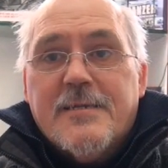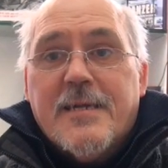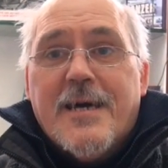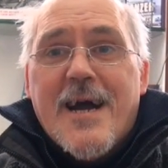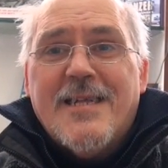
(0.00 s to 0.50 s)

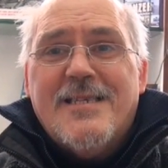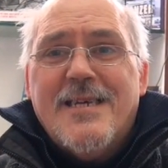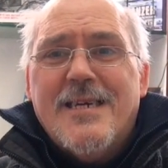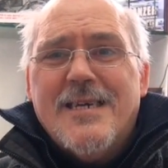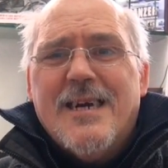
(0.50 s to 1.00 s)
dann
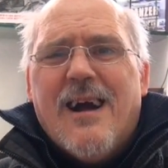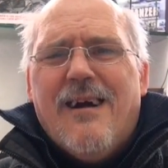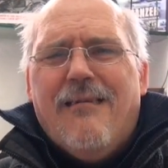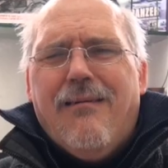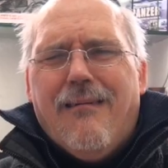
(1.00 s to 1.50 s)
80,
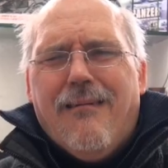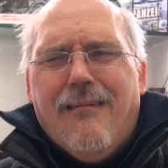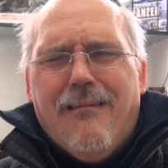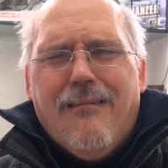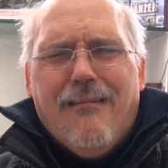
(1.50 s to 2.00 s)

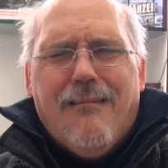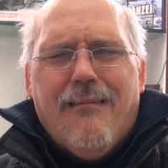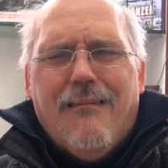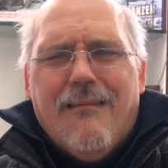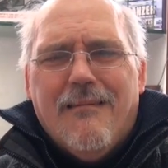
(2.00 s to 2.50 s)

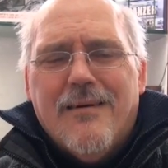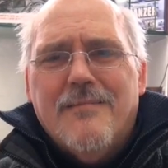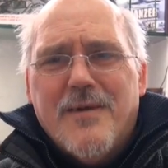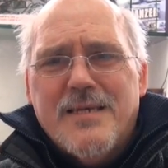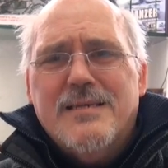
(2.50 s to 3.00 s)
Oh,
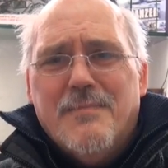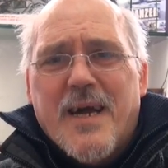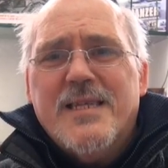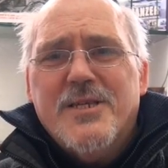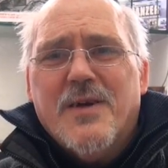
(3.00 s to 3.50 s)

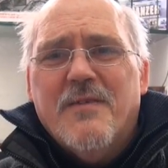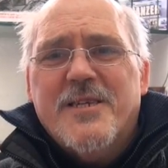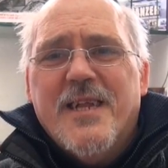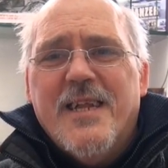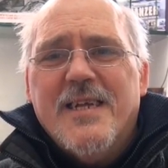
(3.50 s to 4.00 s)
merkt ihr schon, wie
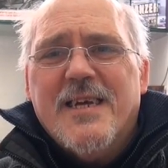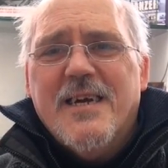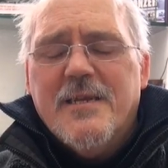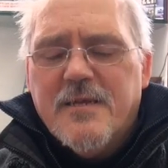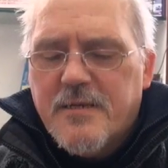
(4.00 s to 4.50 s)
schnell das
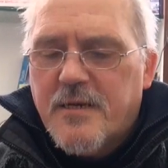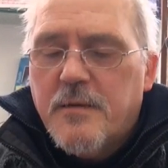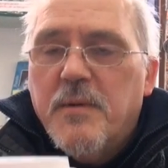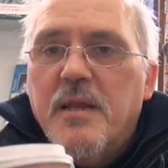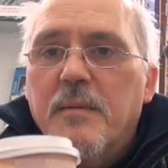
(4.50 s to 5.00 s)
geht? Da
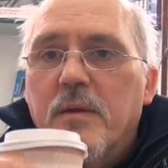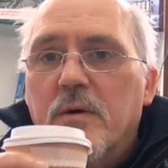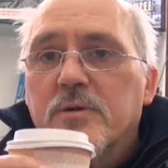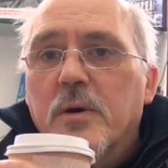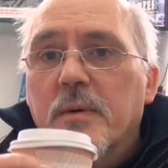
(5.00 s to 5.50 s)
trinke ich mir lieber
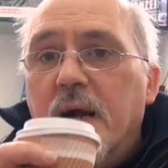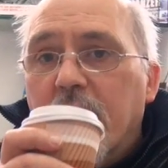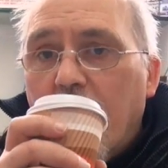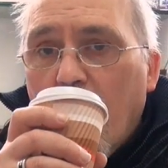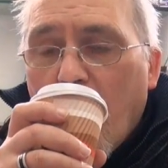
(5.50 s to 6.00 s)
noch einen
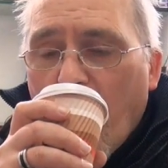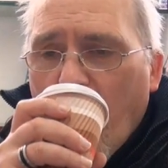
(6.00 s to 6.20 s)
Dürbekakao.